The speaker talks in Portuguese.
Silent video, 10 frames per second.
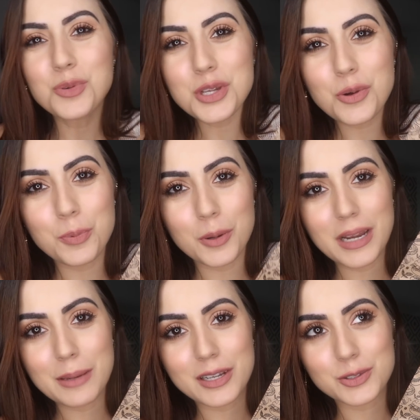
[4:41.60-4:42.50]
O único
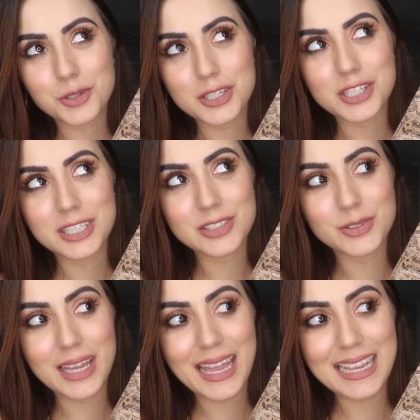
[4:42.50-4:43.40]
problema que eu tô
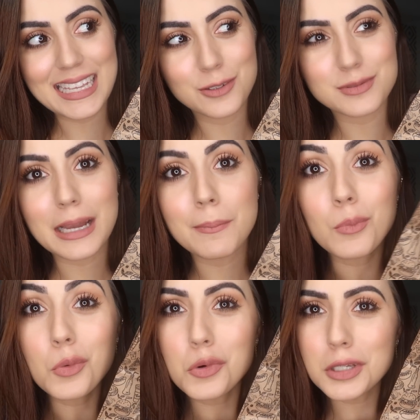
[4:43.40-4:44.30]
achando é que não tá
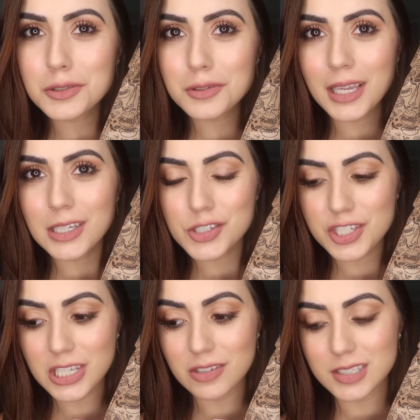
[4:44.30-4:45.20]
muito
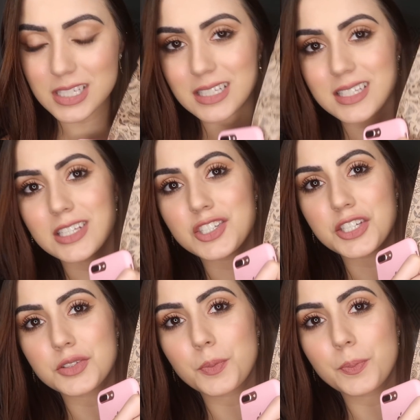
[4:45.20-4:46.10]
quentinho, assim,
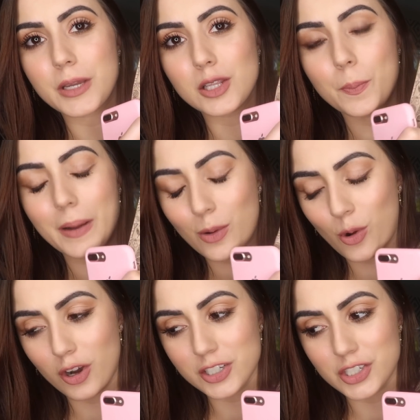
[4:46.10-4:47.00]
sentindo pelo
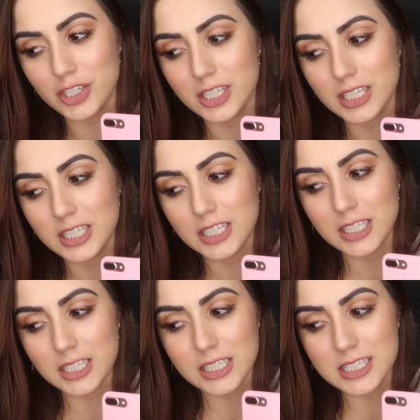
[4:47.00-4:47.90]
pacote
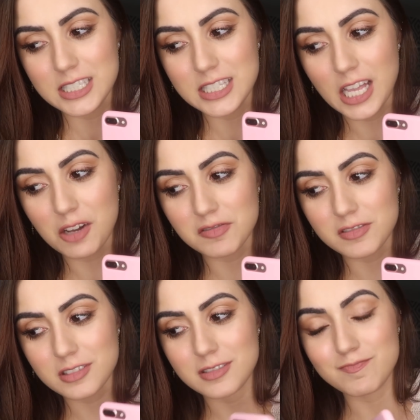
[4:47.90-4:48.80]

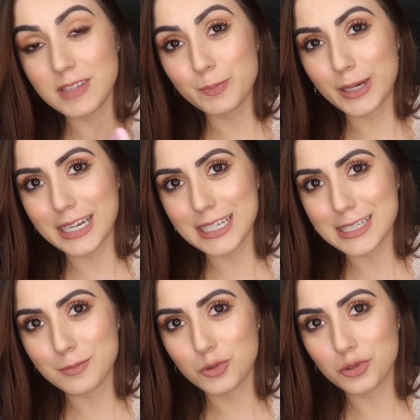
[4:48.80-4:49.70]
não me
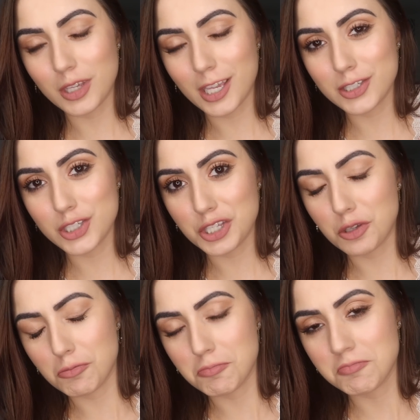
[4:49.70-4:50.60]
parece muito
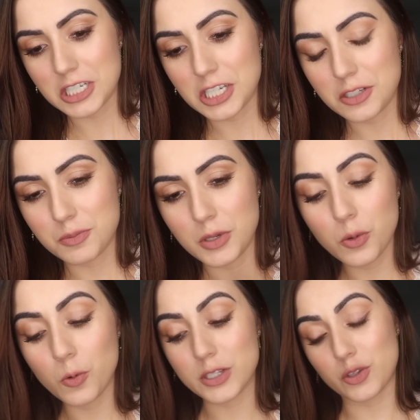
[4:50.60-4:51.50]
quentinho. Achei isso
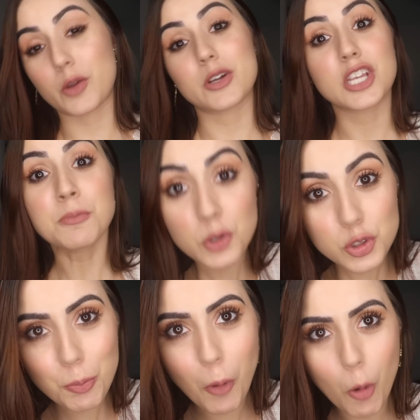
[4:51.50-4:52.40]
meio ruim. Só que eu achei
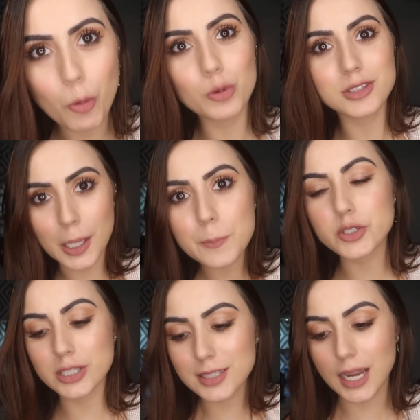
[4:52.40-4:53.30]
muito bom o
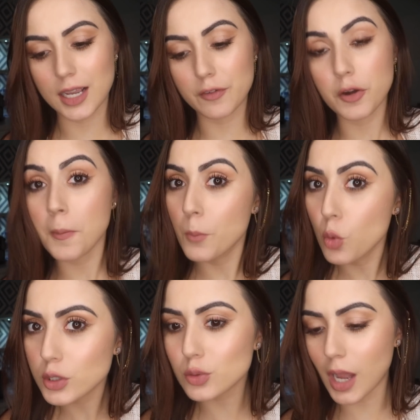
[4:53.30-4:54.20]
tempo de entrega. Foi
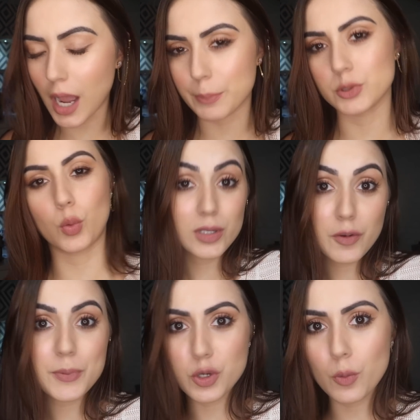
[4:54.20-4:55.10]
muito rápido. Quando
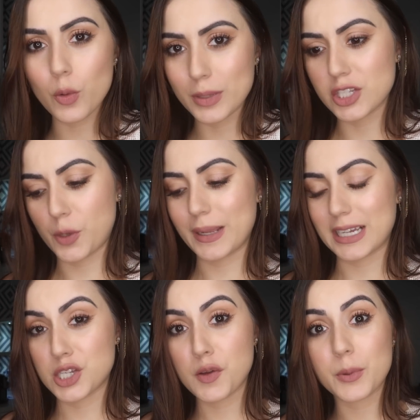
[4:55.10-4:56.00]
eu vou pedir alguma comida de
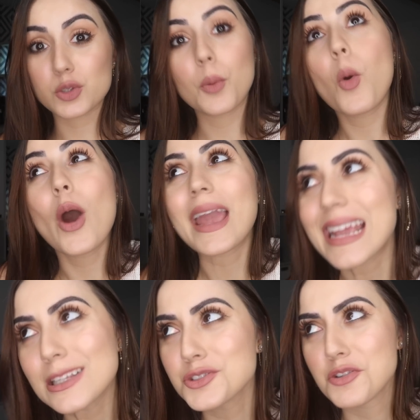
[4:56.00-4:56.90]
aplicativo é porque eu tô
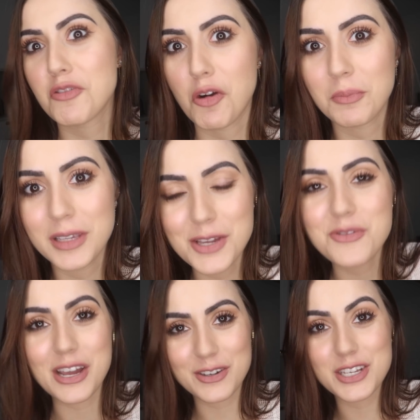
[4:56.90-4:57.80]
morrendo de fome e
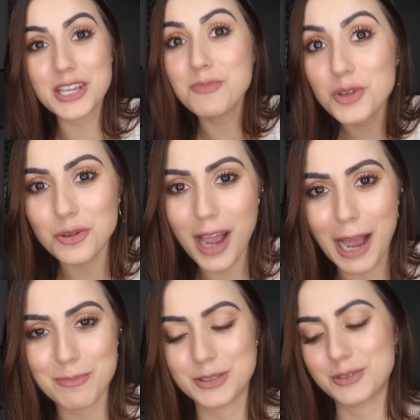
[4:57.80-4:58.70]
eu quero que chegue muito
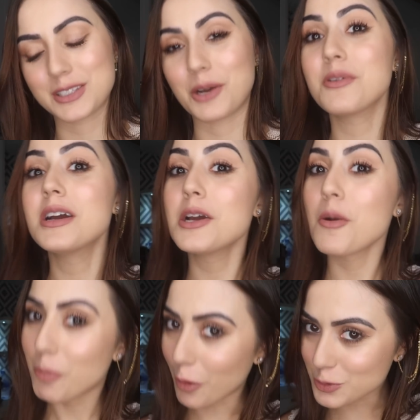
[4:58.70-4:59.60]
rápido. Então,
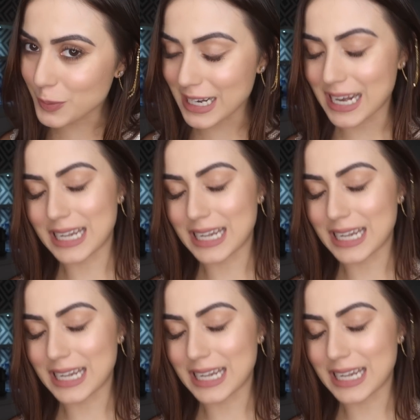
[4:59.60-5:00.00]
ponto pra